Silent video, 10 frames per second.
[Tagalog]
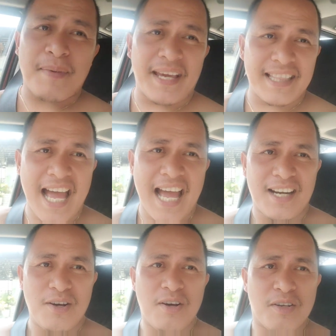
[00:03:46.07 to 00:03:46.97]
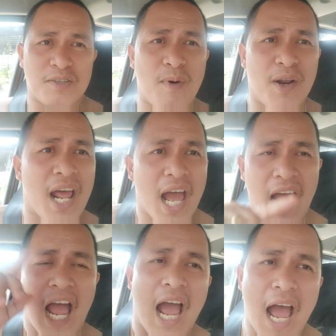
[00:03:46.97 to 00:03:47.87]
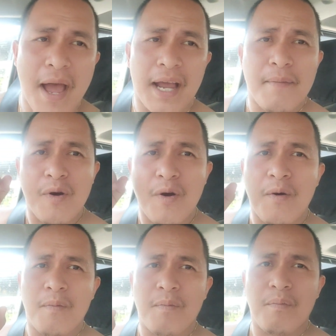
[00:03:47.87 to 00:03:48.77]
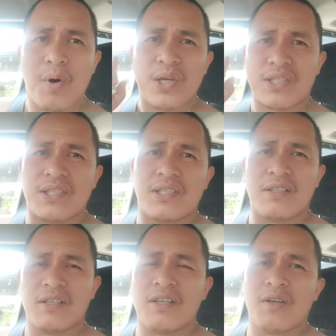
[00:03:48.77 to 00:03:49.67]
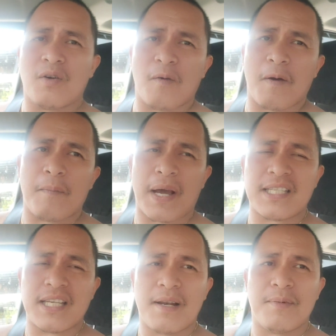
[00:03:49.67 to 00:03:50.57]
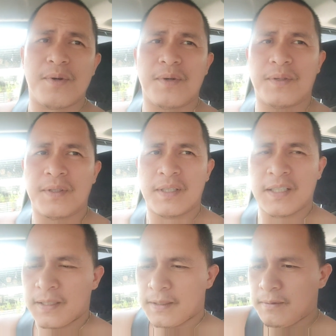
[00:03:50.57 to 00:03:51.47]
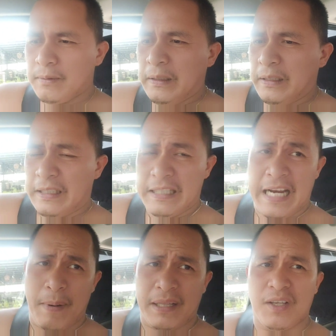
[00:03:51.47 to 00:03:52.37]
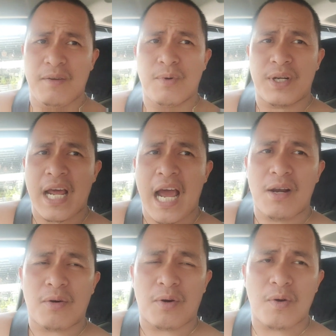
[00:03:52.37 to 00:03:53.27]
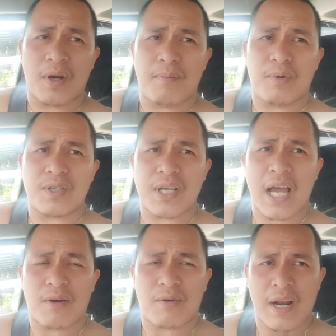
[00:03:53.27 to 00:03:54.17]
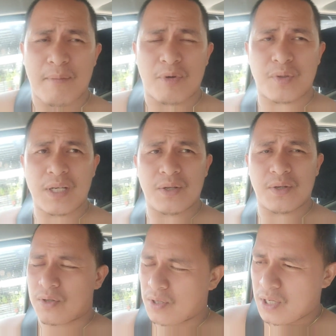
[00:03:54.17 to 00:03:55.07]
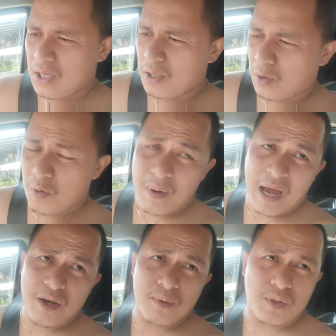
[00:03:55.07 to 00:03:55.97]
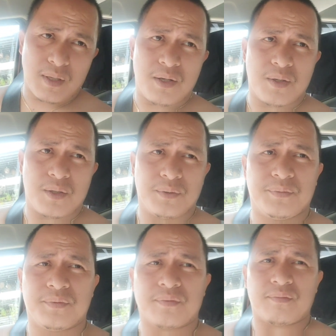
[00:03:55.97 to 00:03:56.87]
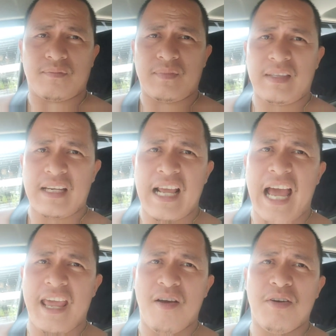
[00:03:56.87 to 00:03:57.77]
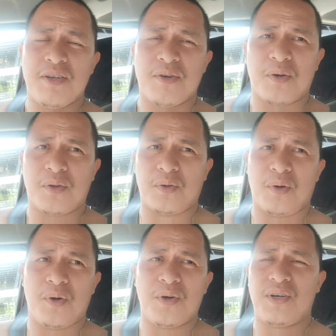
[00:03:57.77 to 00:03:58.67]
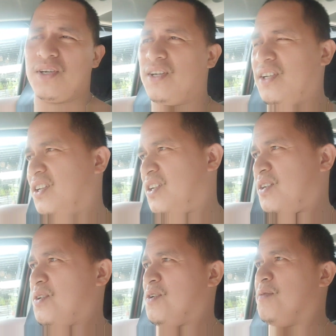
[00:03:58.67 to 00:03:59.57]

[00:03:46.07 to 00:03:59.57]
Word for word: paita no so mo na ah, kamo boys kung pagkasal mo dapat gid mo inaay loklok nga bulsa kung naa may sweldo kung maayo mong sweldo ayaw ninyo hurot og loan no